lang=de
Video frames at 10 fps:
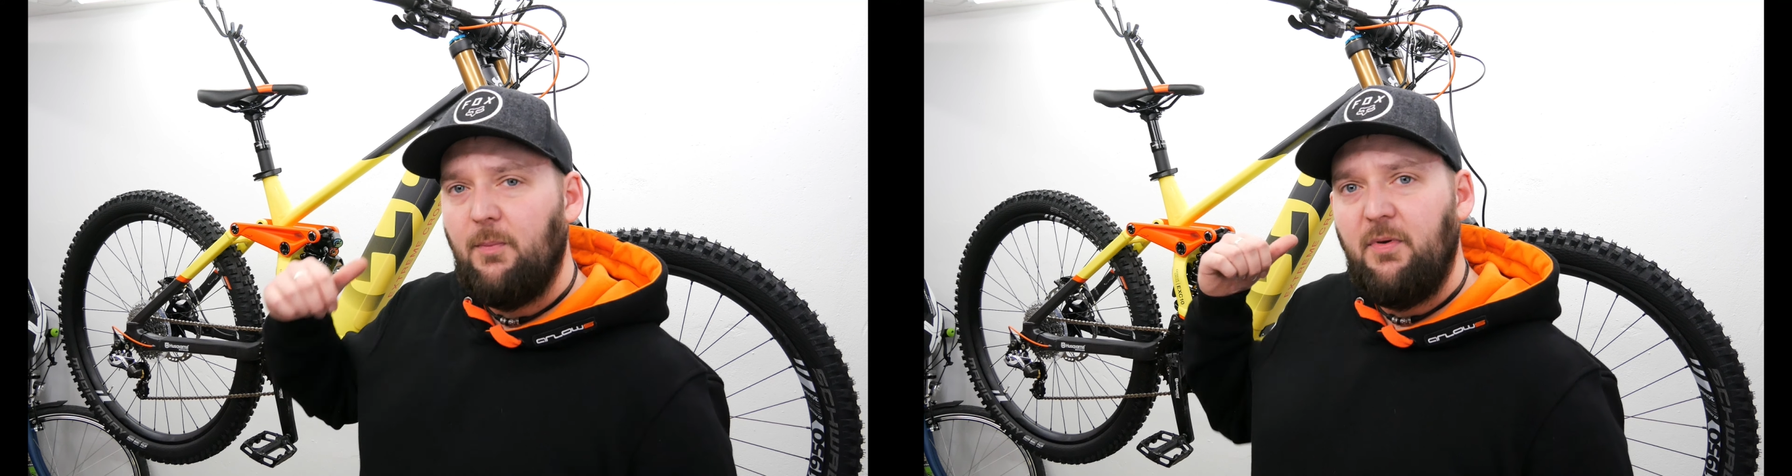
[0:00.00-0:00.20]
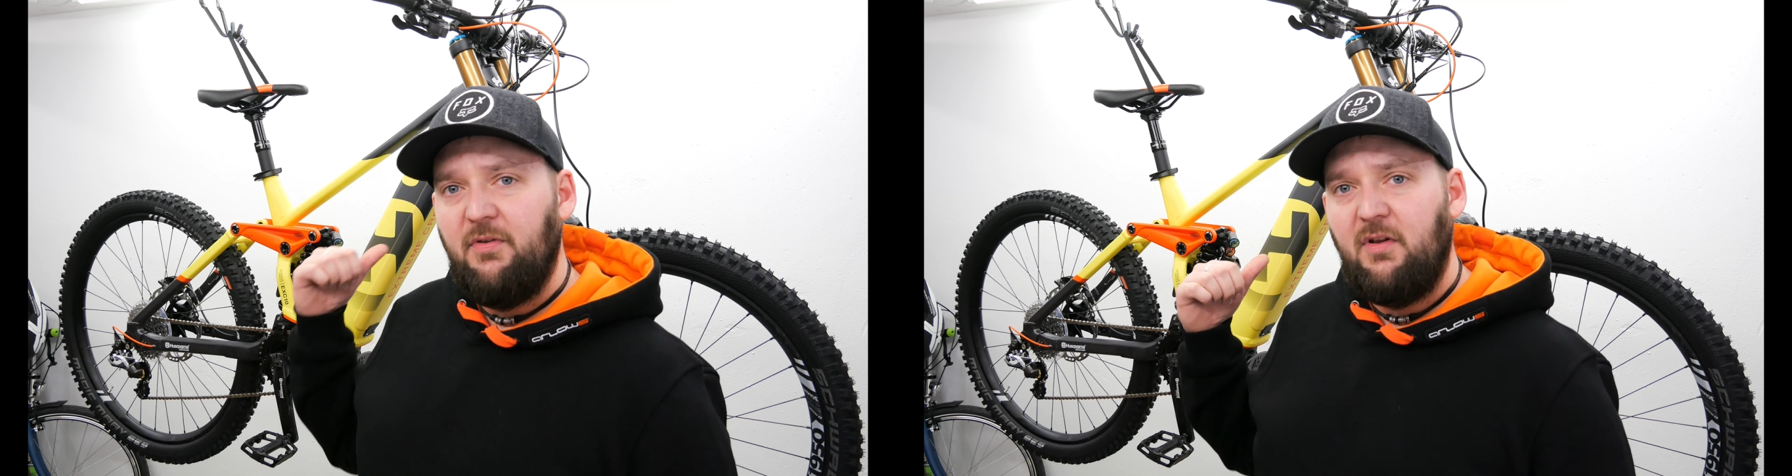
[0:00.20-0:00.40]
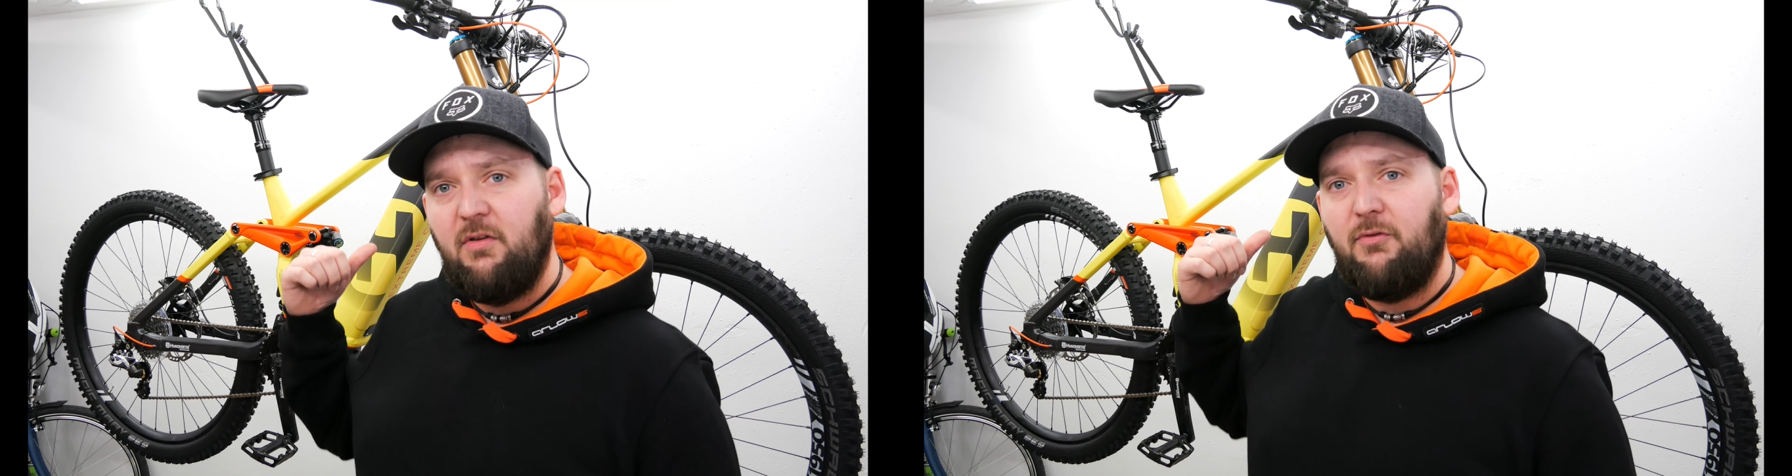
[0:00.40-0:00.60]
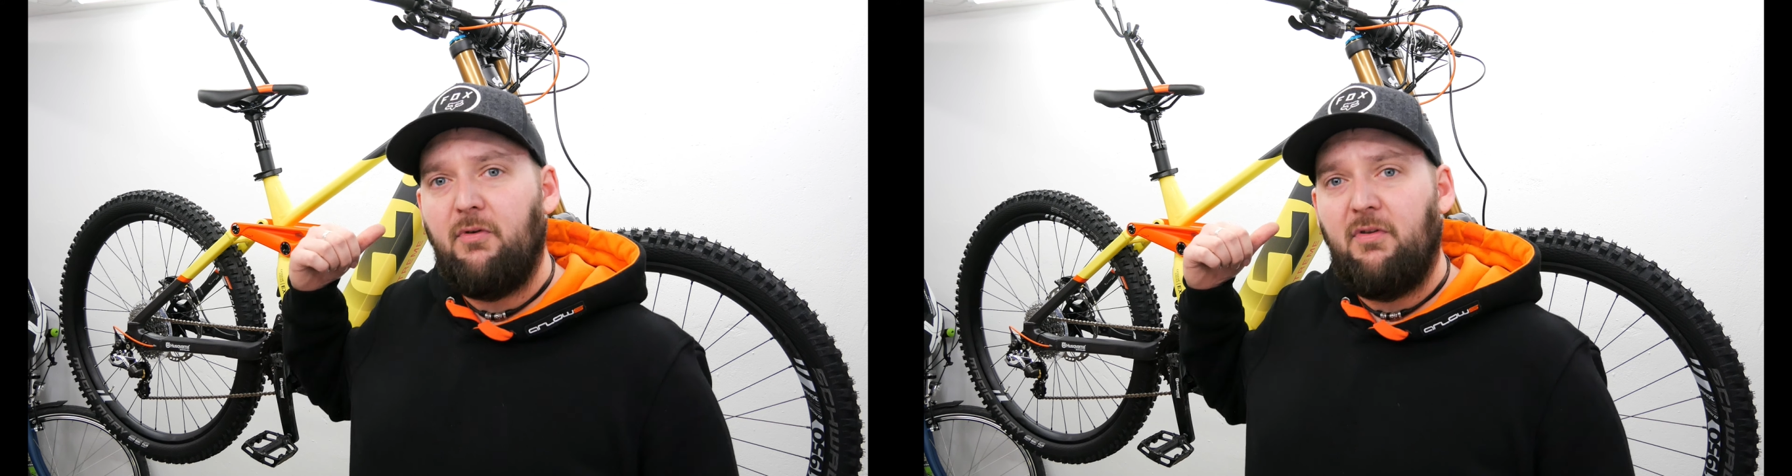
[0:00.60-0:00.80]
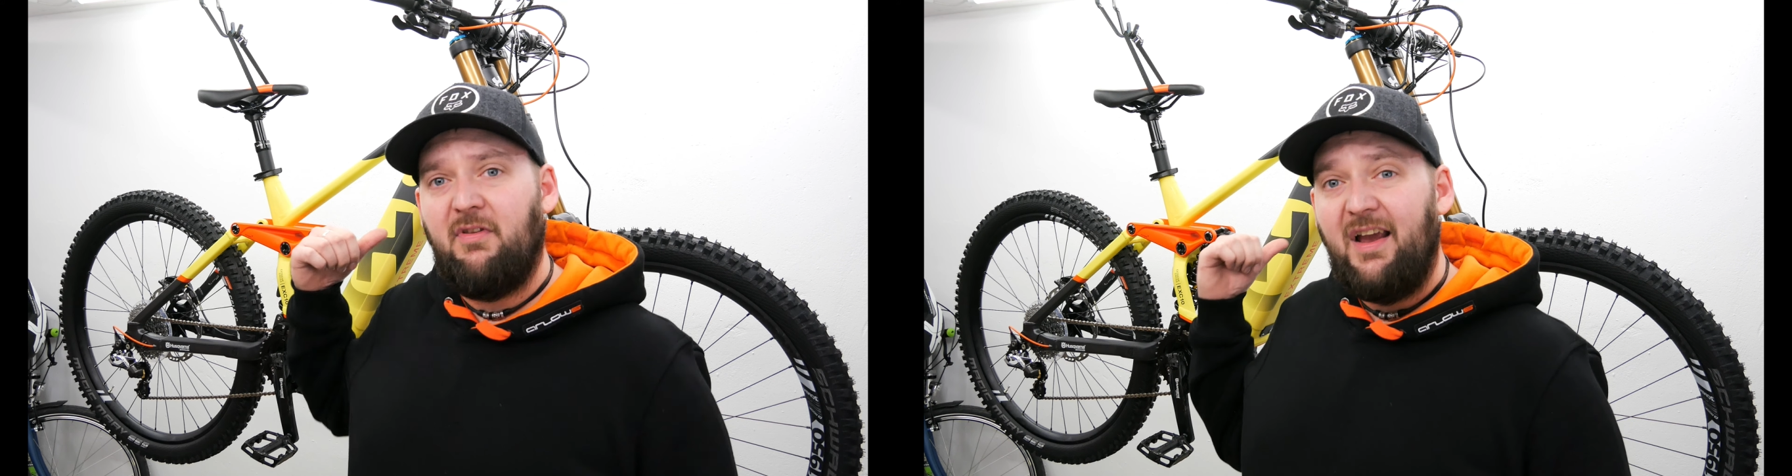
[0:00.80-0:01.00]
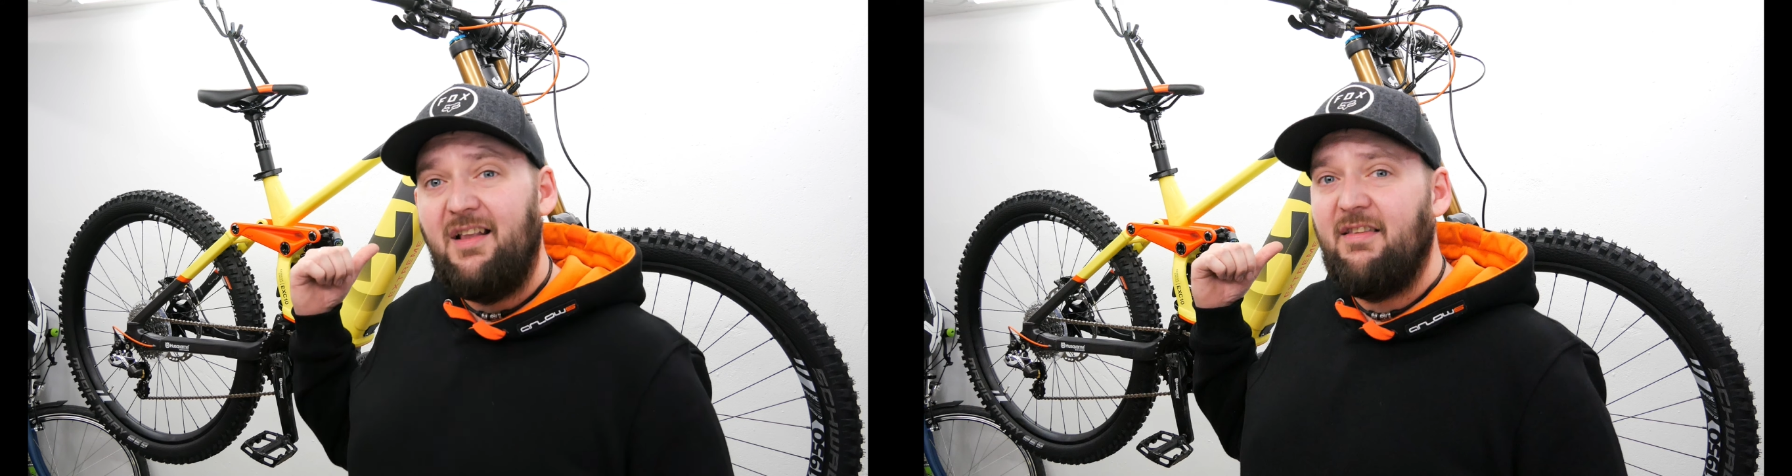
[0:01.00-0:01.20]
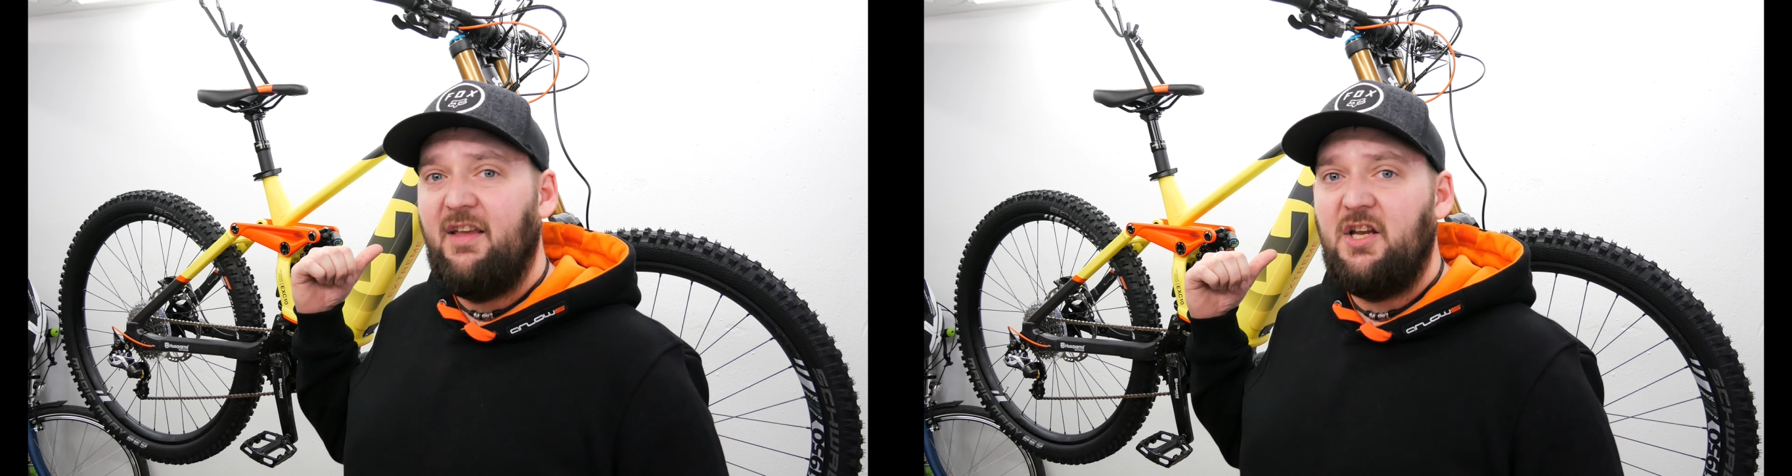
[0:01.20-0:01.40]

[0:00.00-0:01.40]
besitzt seitens